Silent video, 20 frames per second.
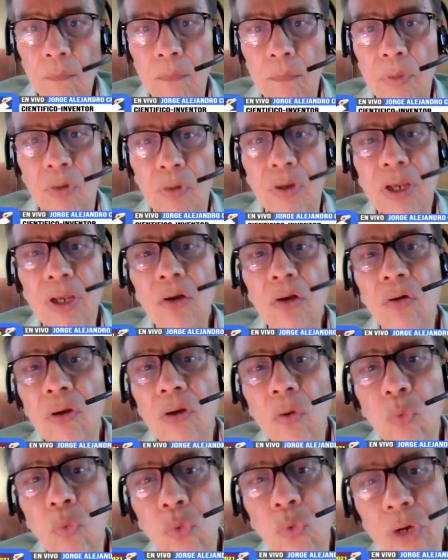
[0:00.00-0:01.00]
Pero ¿qué es lo que
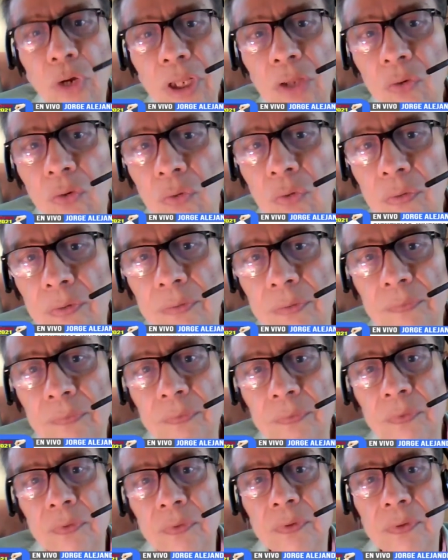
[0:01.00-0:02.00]
ha ocurrido
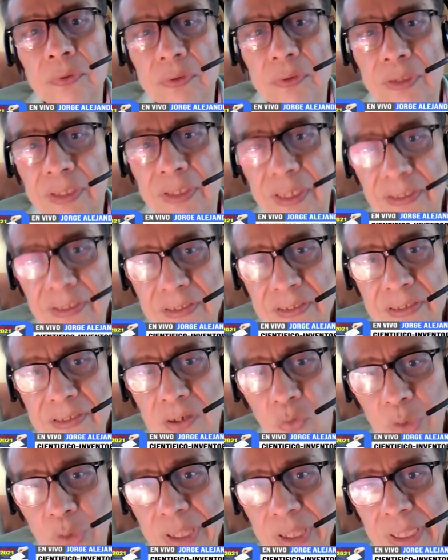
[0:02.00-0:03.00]
desde hace
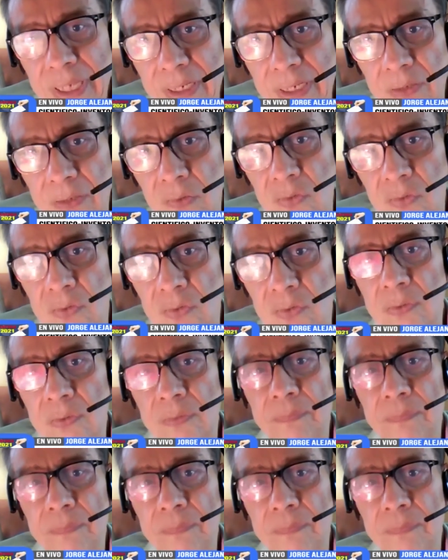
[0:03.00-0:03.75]
50 años?